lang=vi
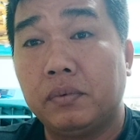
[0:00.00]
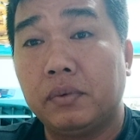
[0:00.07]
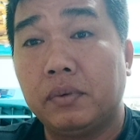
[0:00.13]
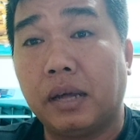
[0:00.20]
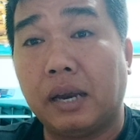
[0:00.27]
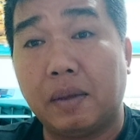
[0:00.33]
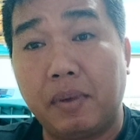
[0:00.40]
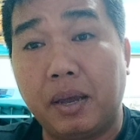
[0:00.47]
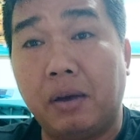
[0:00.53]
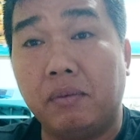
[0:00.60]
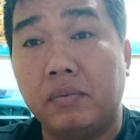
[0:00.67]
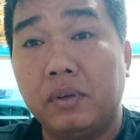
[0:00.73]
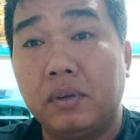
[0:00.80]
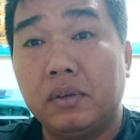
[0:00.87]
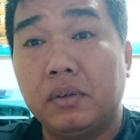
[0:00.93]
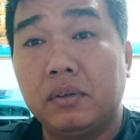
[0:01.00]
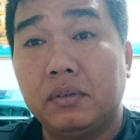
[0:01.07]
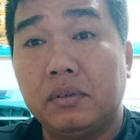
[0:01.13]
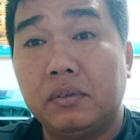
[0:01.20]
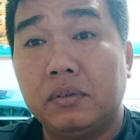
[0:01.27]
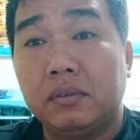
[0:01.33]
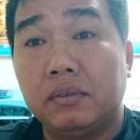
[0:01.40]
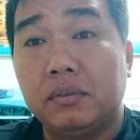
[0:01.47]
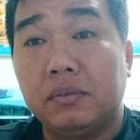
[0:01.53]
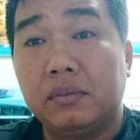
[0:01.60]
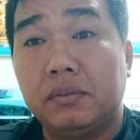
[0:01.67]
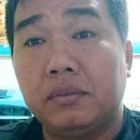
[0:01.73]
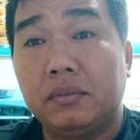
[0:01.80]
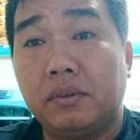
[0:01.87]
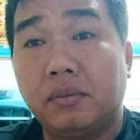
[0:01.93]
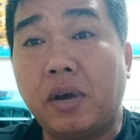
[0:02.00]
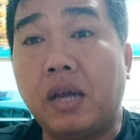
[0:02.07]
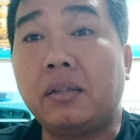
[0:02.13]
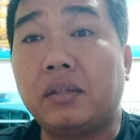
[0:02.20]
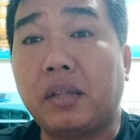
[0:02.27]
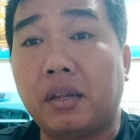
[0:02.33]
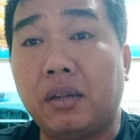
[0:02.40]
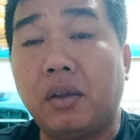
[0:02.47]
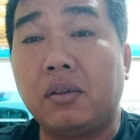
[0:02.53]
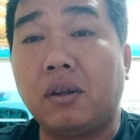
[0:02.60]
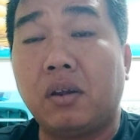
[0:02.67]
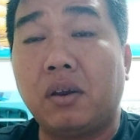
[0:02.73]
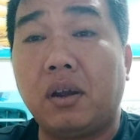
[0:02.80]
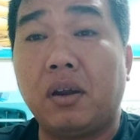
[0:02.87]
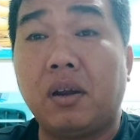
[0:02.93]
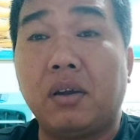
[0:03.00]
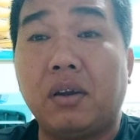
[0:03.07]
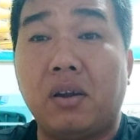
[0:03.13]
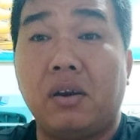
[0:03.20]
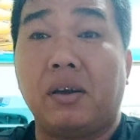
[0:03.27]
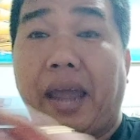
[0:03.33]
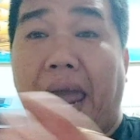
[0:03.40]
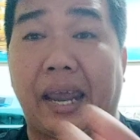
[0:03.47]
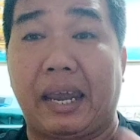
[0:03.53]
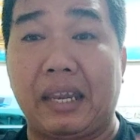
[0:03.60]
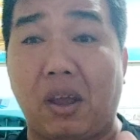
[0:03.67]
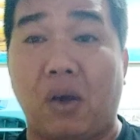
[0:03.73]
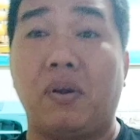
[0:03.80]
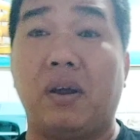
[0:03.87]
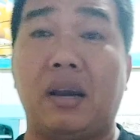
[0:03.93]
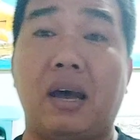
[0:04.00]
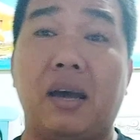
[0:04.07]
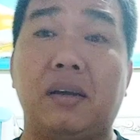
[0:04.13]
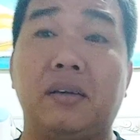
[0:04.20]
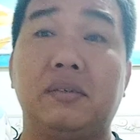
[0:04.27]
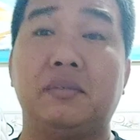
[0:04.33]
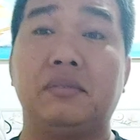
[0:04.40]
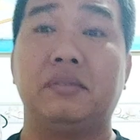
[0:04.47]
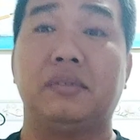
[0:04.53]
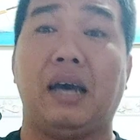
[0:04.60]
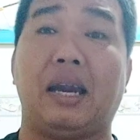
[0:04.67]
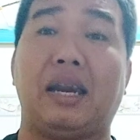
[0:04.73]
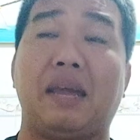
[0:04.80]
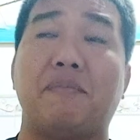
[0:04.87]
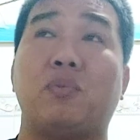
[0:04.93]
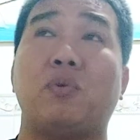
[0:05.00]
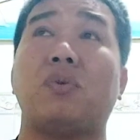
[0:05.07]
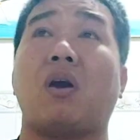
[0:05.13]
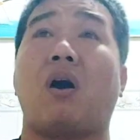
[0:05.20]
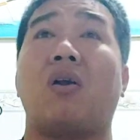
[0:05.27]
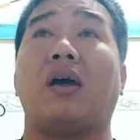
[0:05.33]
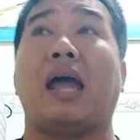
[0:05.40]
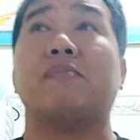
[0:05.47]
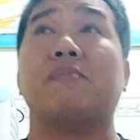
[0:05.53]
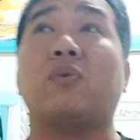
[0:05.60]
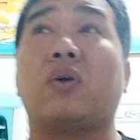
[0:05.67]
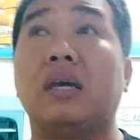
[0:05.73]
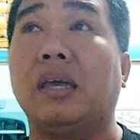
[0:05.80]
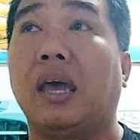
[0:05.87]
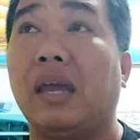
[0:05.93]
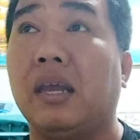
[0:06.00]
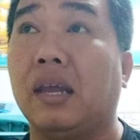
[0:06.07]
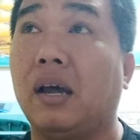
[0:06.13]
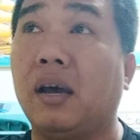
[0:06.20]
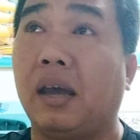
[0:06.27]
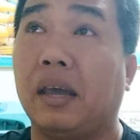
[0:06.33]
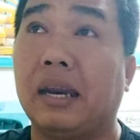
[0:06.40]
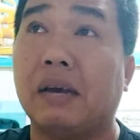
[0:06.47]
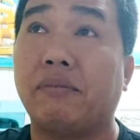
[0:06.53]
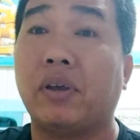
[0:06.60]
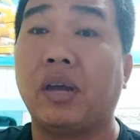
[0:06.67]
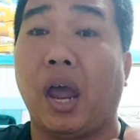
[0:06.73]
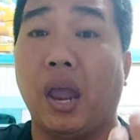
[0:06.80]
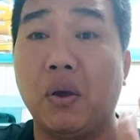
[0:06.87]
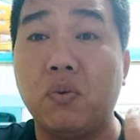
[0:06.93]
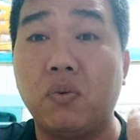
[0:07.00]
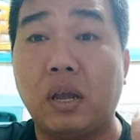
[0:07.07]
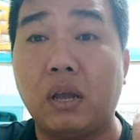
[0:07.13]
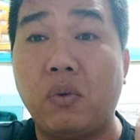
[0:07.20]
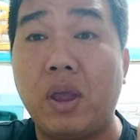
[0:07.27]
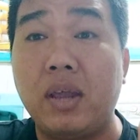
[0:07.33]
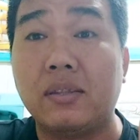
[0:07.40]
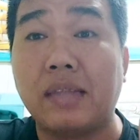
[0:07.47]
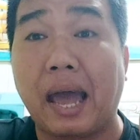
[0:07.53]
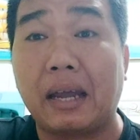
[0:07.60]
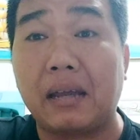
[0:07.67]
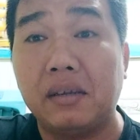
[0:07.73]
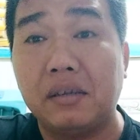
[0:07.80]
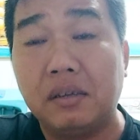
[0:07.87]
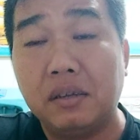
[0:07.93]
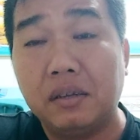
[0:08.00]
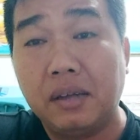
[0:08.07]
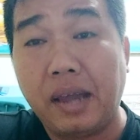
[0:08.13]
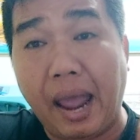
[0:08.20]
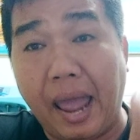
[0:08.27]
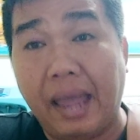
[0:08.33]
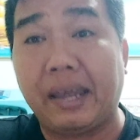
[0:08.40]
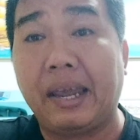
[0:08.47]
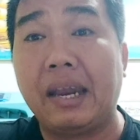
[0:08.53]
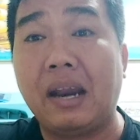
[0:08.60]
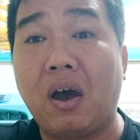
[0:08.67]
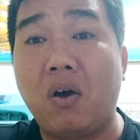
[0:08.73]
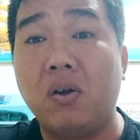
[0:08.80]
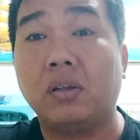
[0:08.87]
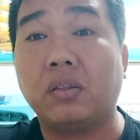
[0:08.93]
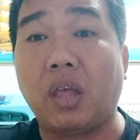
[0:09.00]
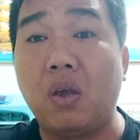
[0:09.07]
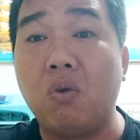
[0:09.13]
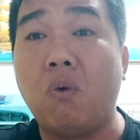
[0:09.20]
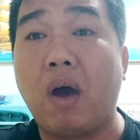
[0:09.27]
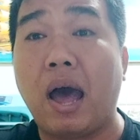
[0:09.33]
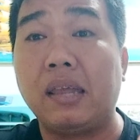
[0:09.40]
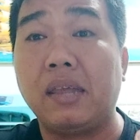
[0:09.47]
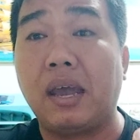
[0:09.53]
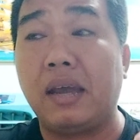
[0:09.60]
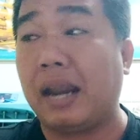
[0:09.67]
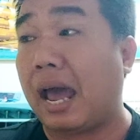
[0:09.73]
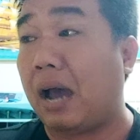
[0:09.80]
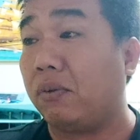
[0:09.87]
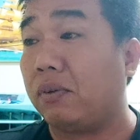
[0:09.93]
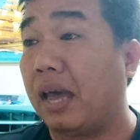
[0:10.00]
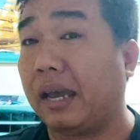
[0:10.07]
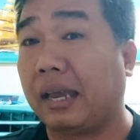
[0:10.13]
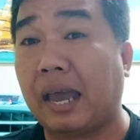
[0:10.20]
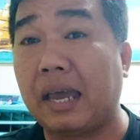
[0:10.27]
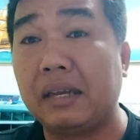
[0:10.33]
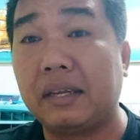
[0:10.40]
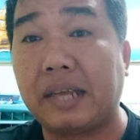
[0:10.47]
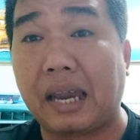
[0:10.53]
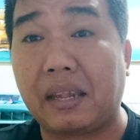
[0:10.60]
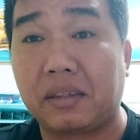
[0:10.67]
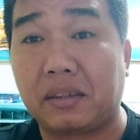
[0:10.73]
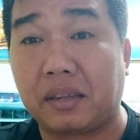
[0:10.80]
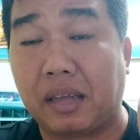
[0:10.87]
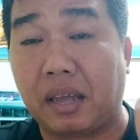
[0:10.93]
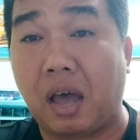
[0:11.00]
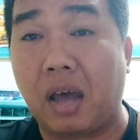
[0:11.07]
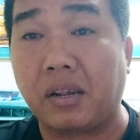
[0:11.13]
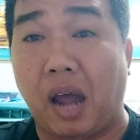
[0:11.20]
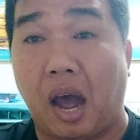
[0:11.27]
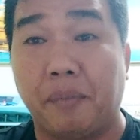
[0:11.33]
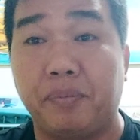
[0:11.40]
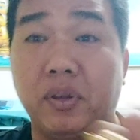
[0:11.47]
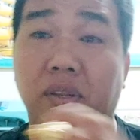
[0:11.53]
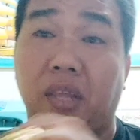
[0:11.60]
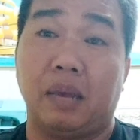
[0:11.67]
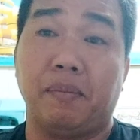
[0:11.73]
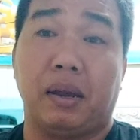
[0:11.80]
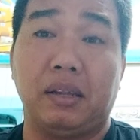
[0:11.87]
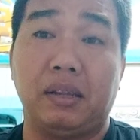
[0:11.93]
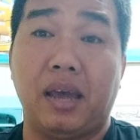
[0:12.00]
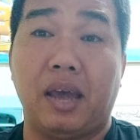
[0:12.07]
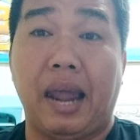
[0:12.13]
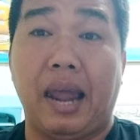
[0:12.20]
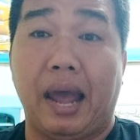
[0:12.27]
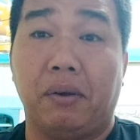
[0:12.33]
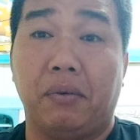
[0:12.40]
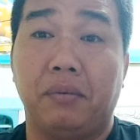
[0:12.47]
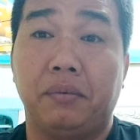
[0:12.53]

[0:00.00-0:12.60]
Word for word: anh em biết không nó ít nó nó nó nó nó ngặt cái chỗ đó đó anh em muốn cho nó ăn một cái gì đó thì anh em phải hiểu cái nguyên tắc ăn cái đó nó tiêu quá như thế nào và cái cách kết hợp để trị bệnh như thế nào